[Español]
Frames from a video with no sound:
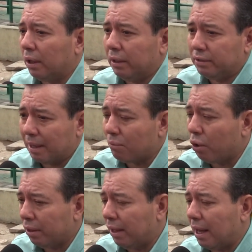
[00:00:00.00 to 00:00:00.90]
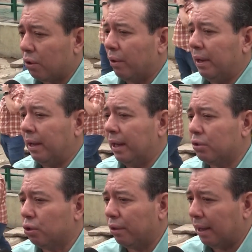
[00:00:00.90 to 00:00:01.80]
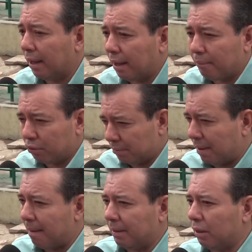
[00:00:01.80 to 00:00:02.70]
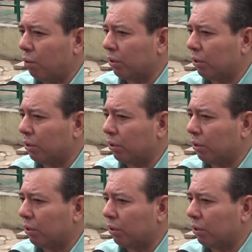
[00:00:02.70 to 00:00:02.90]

iniciamos hoy día con el ingreso de aproximadamente